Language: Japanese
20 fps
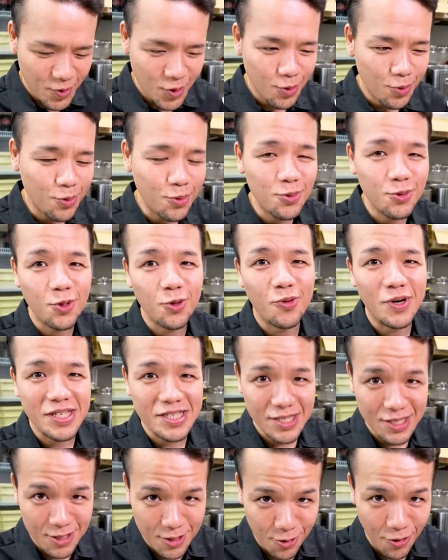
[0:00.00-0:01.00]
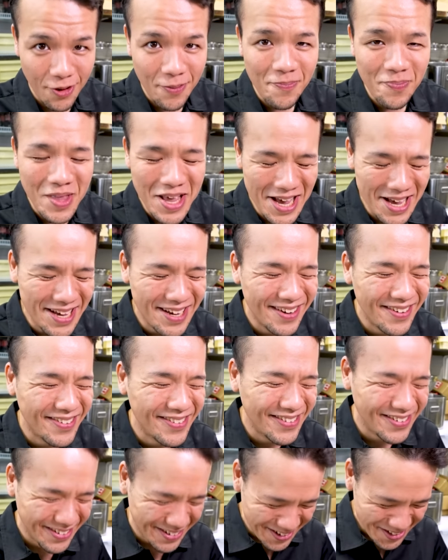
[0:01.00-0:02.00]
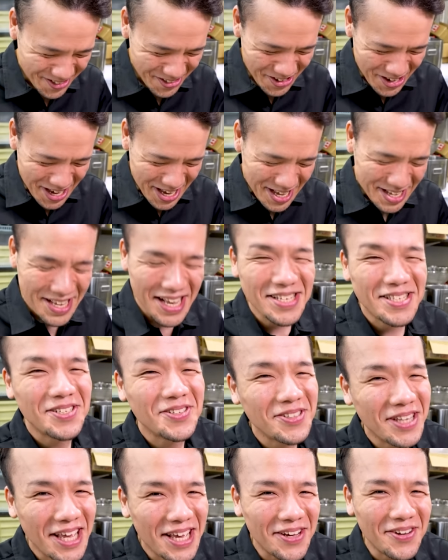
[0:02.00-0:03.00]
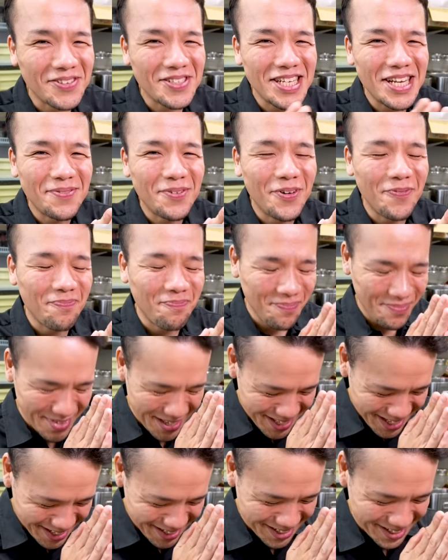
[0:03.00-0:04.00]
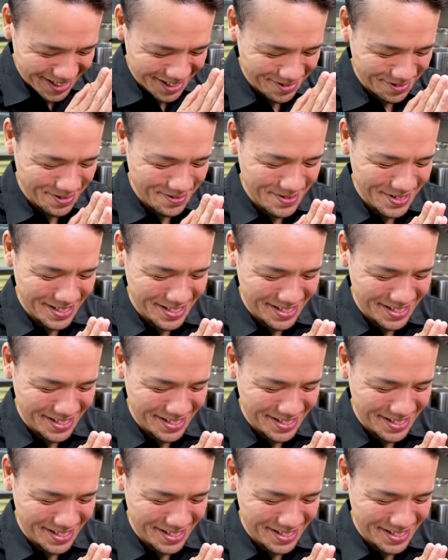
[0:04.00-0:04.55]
濃度はすごい。早速ね、こちらもいただきたいと思いま